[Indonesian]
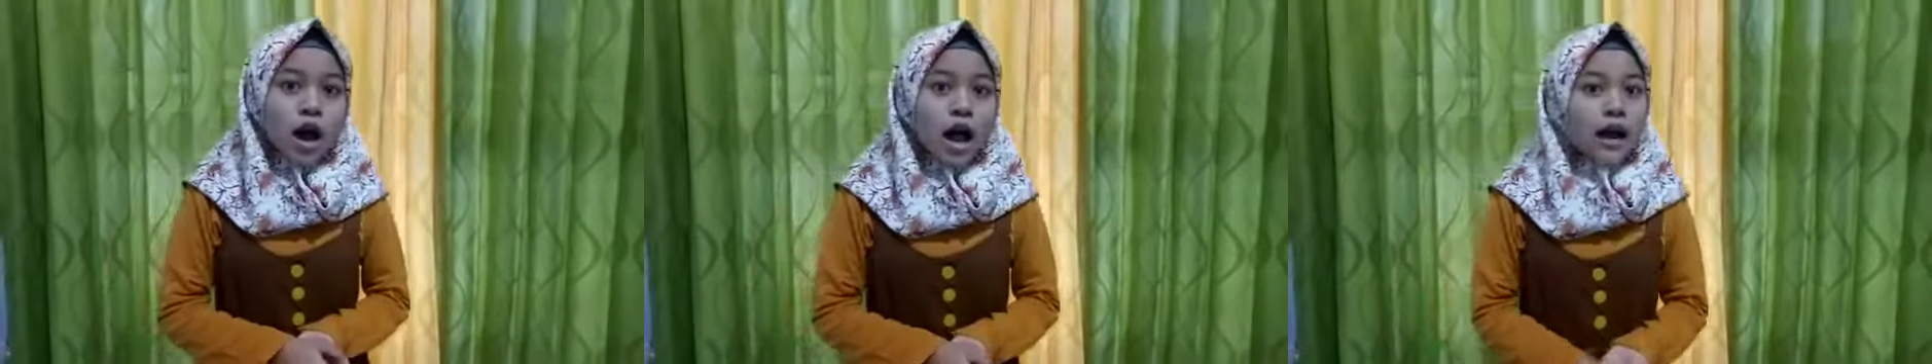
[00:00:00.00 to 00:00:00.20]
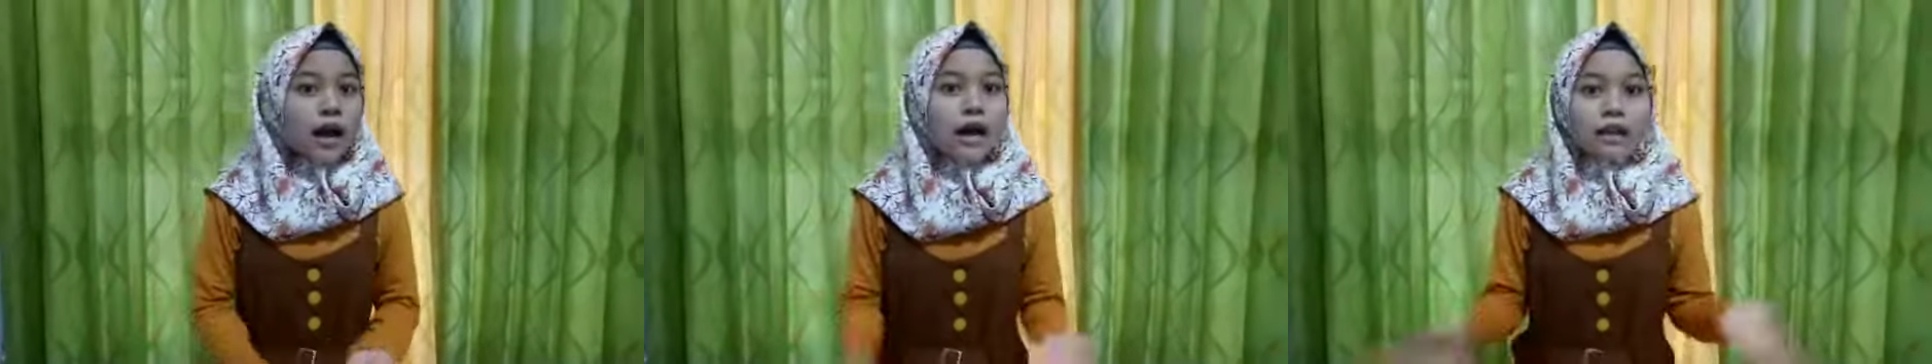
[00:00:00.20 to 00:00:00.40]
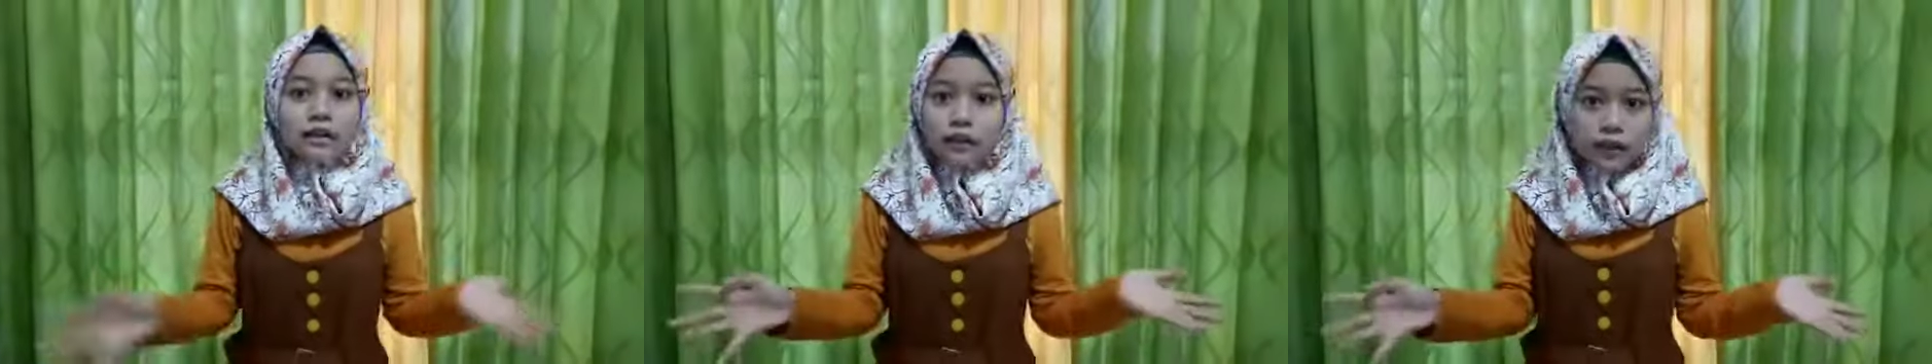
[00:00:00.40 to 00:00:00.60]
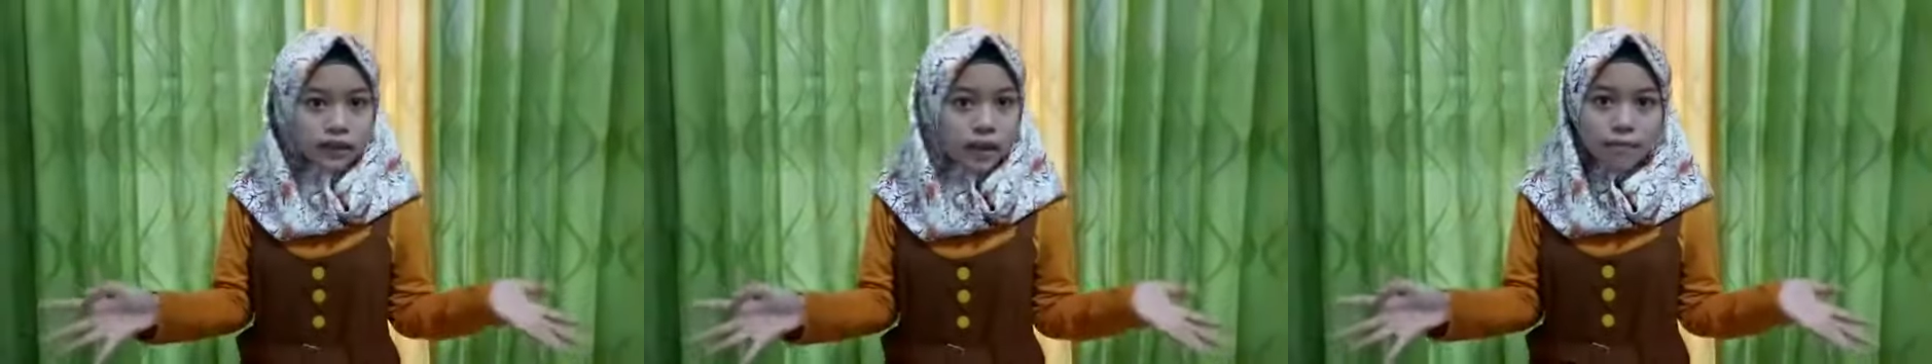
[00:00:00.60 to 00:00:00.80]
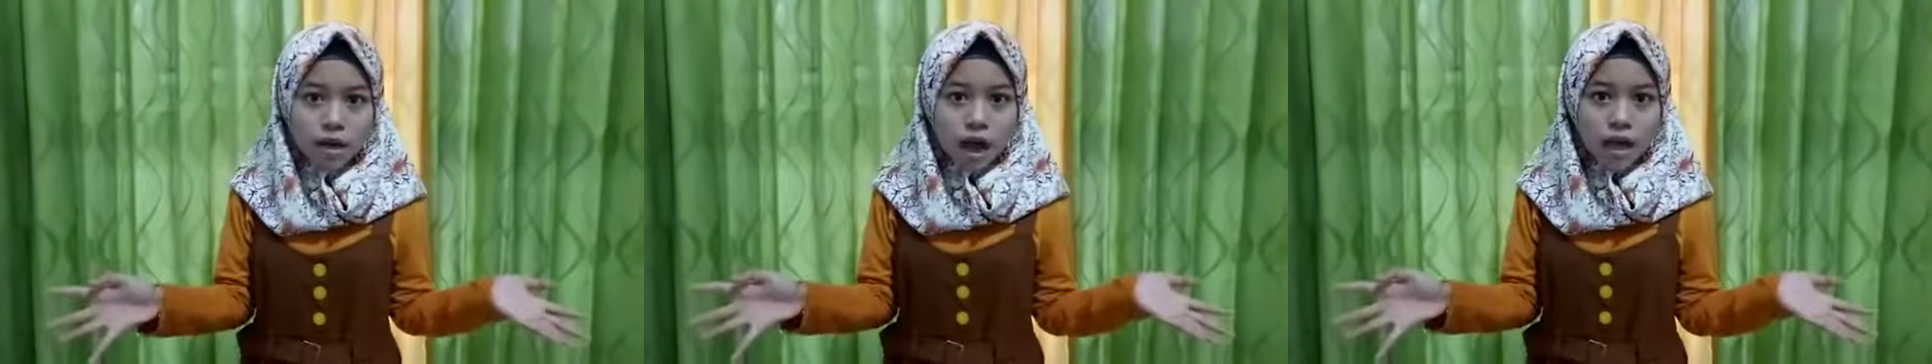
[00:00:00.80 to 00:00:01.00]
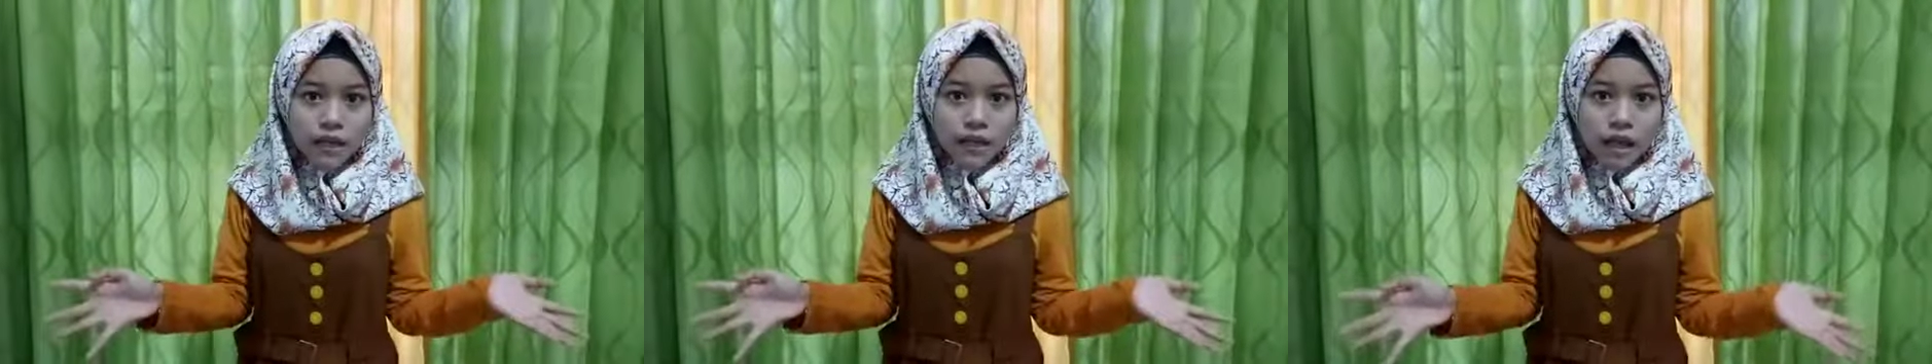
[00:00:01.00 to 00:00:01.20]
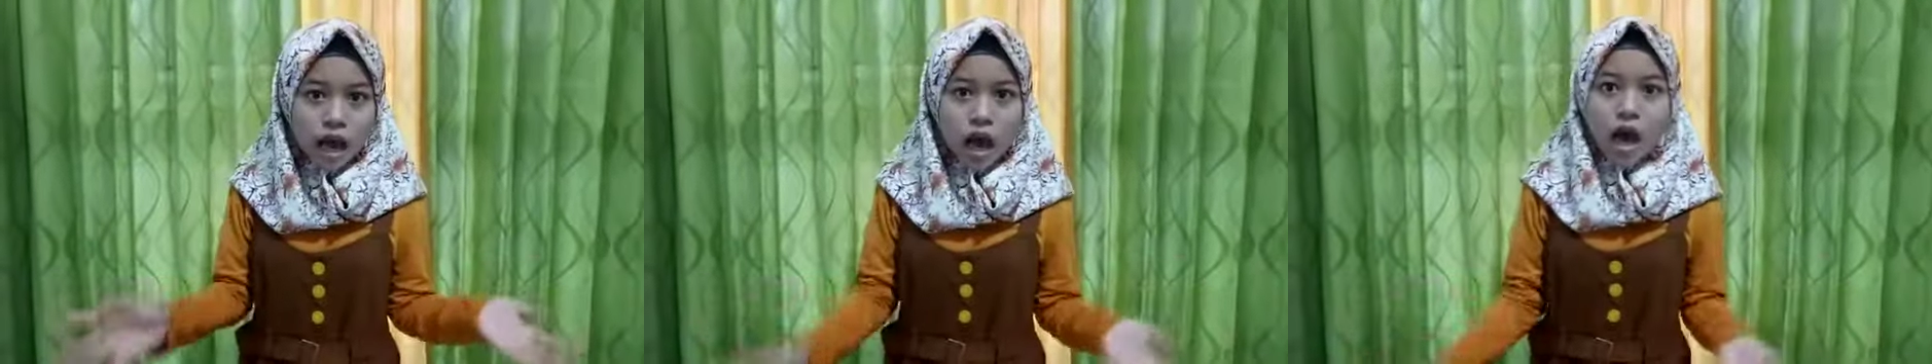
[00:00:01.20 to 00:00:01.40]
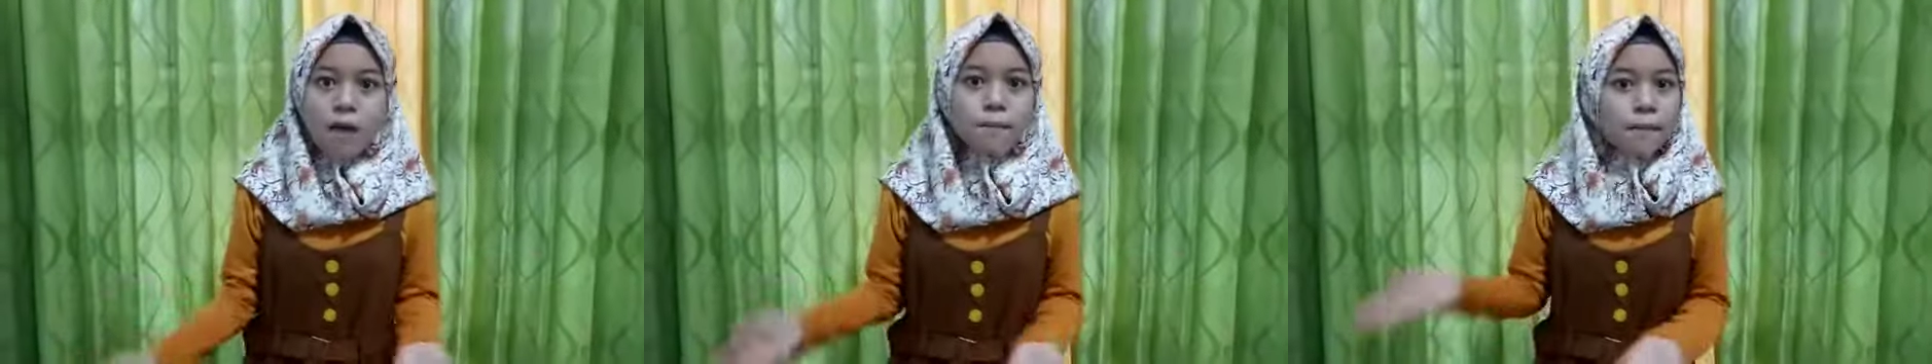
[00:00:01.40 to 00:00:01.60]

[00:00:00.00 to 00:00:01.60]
agar tetap bahagia